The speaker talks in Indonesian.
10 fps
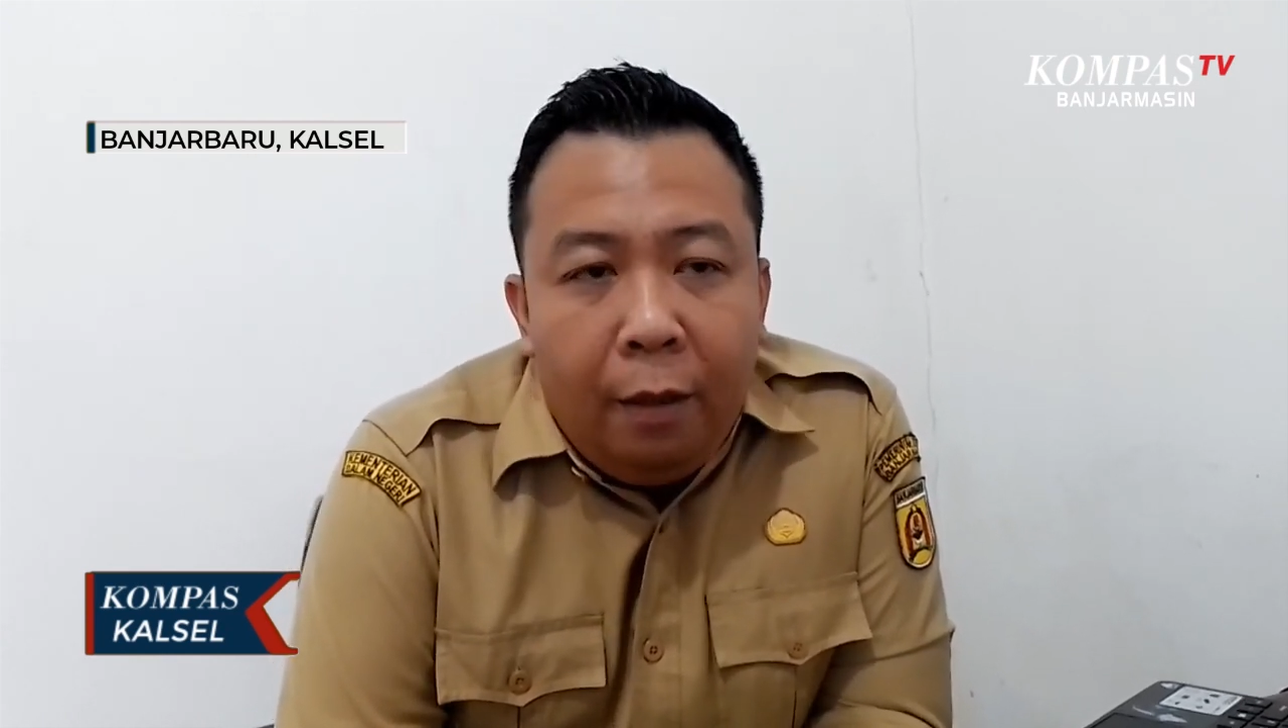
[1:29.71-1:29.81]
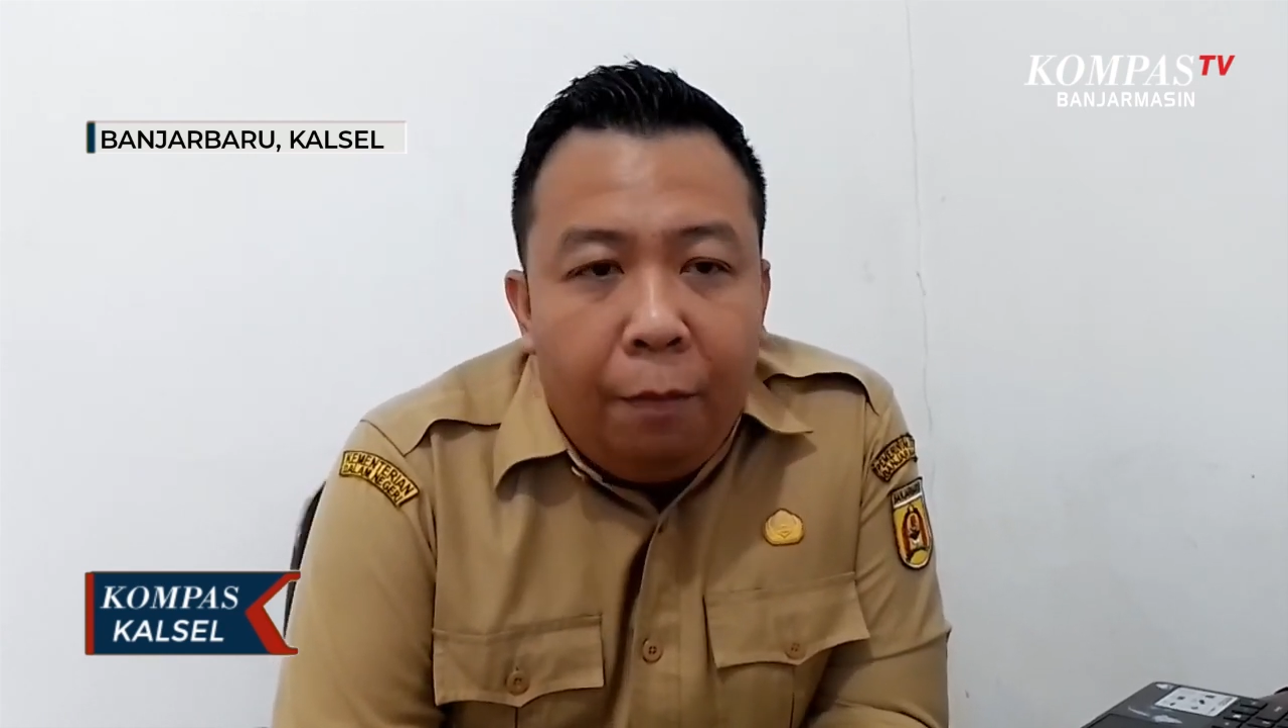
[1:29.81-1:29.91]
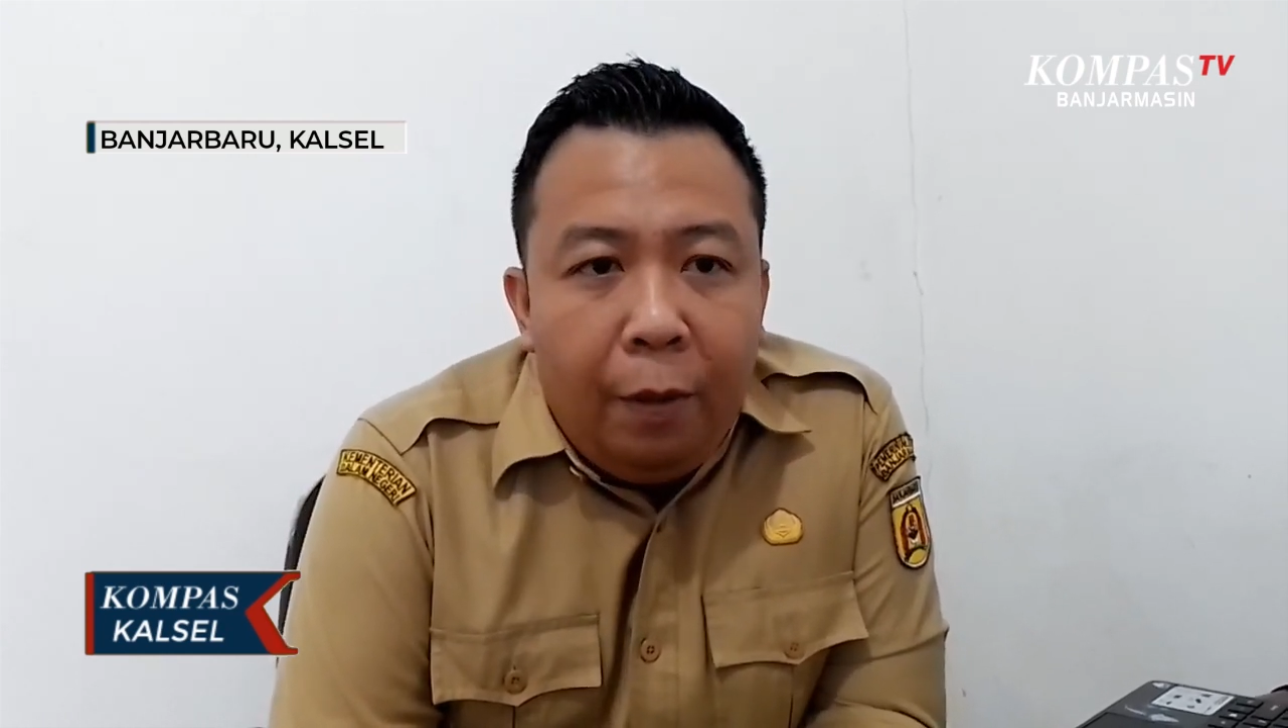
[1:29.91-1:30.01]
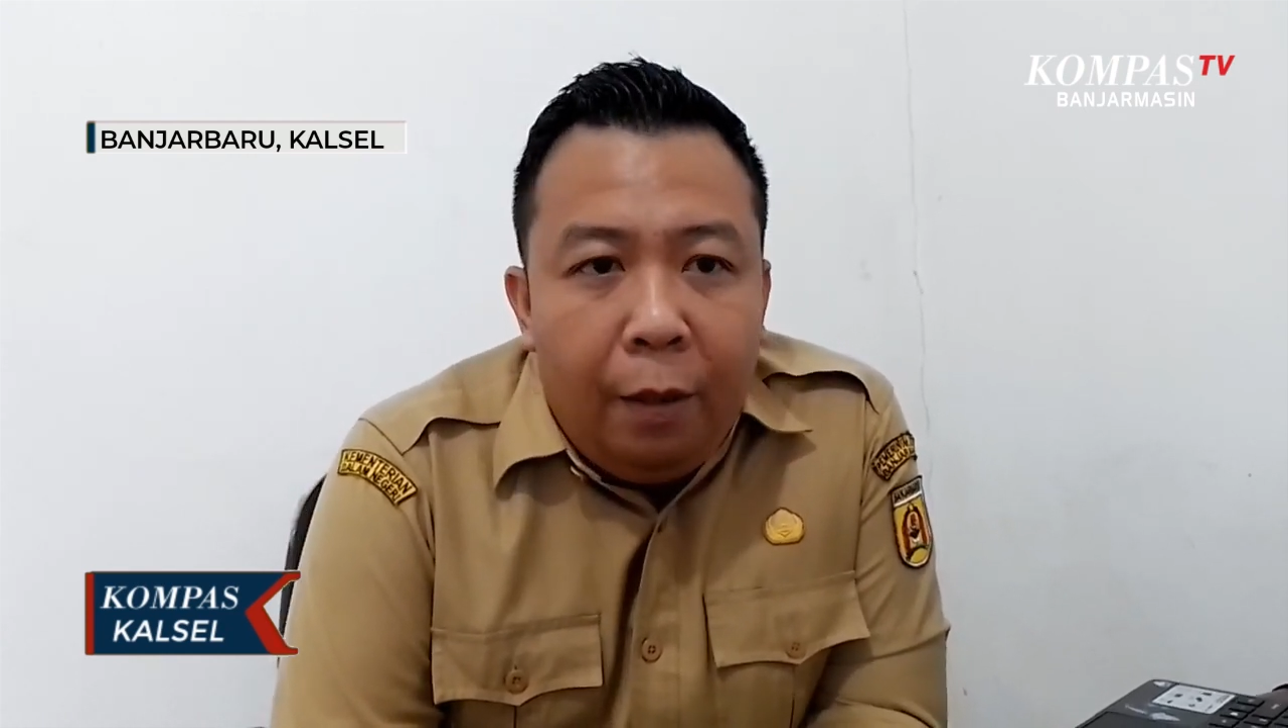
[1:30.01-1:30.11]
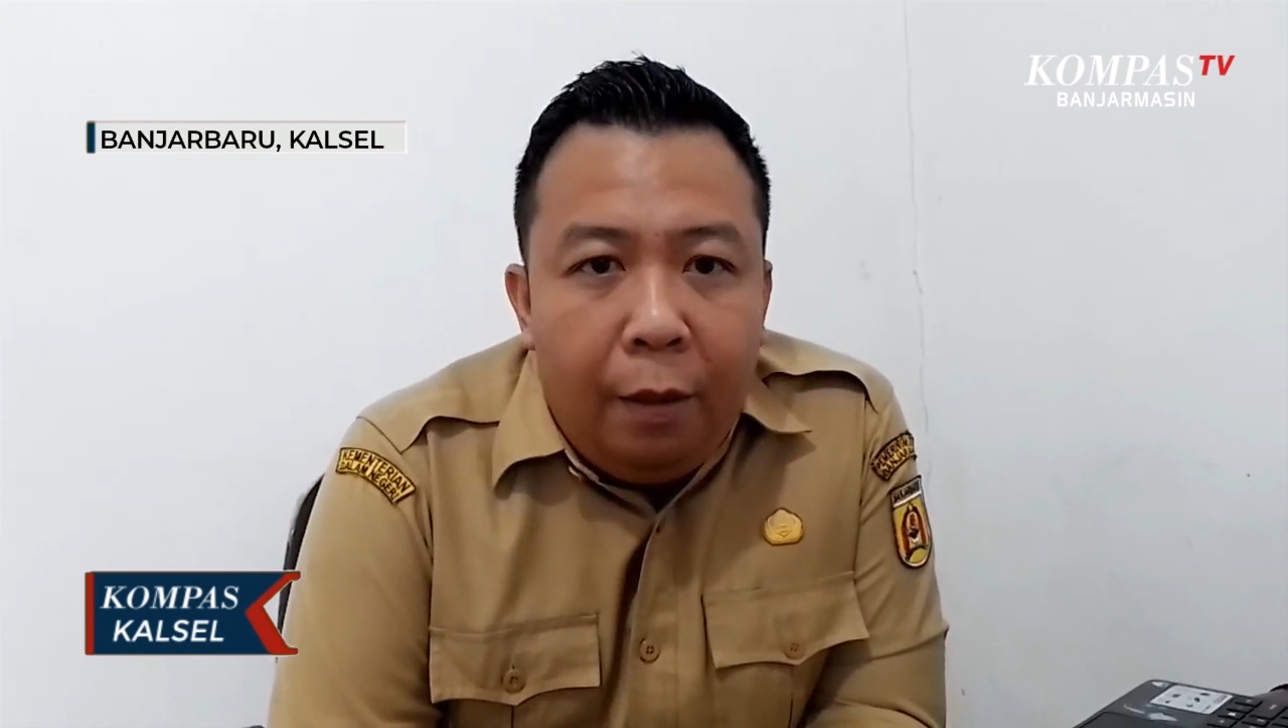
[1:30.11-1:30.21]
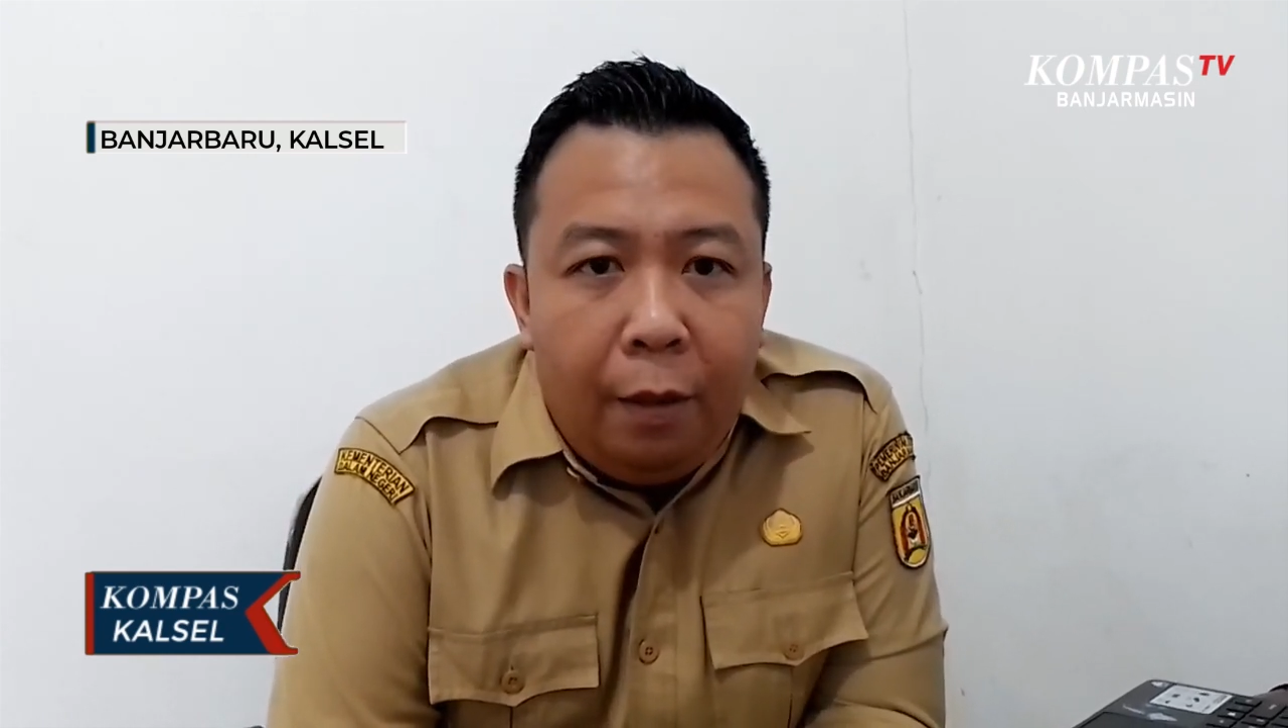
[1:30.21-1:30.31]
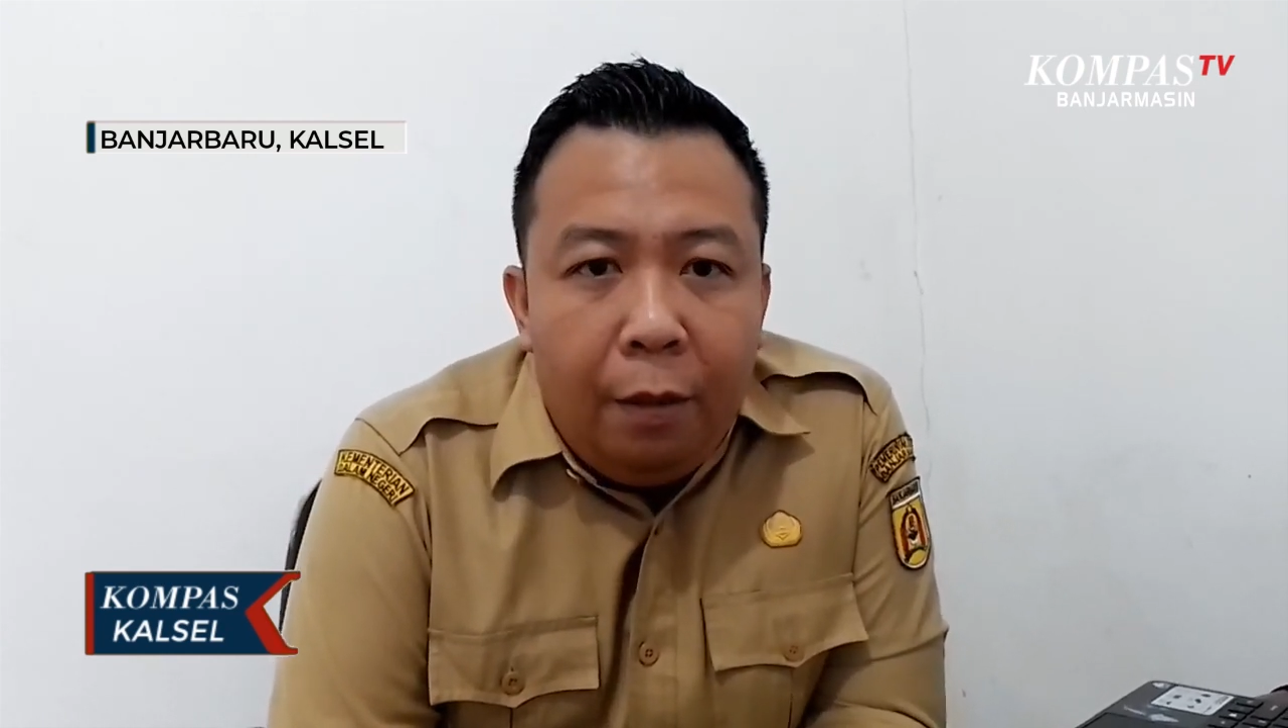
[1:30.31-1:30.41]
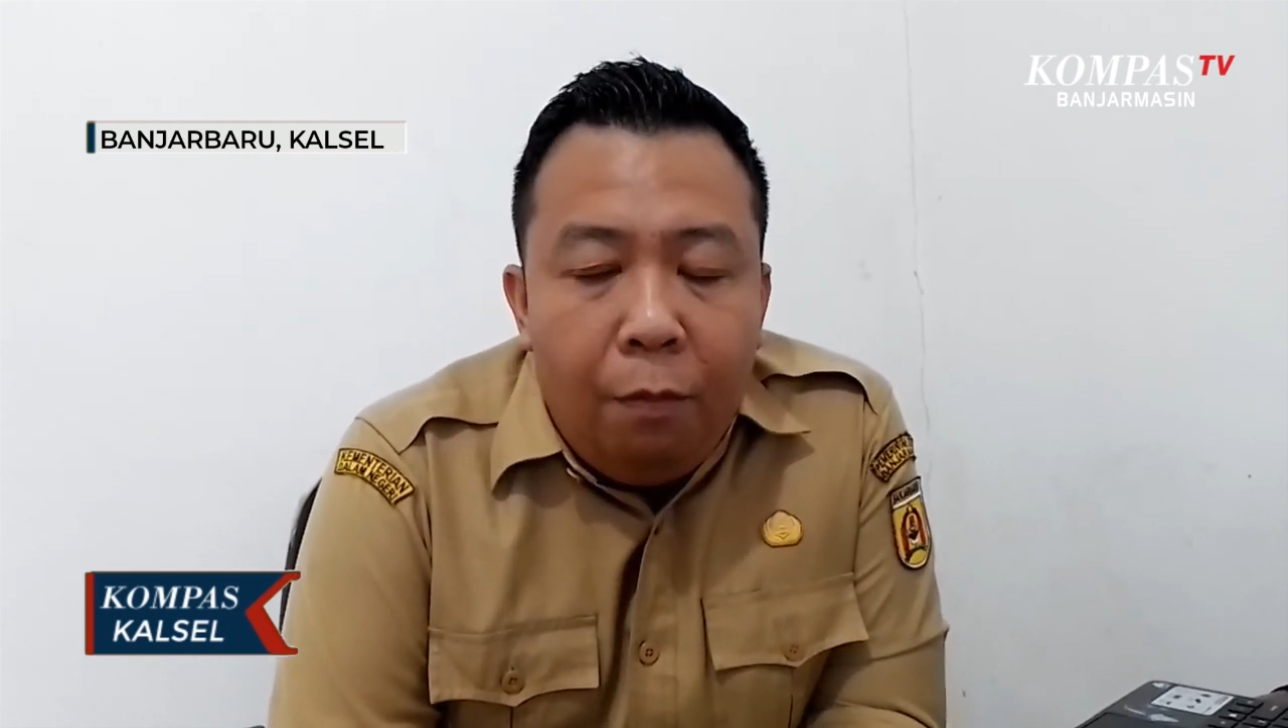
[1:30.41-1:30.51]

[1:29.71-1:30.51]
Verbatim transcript: tapi ketika di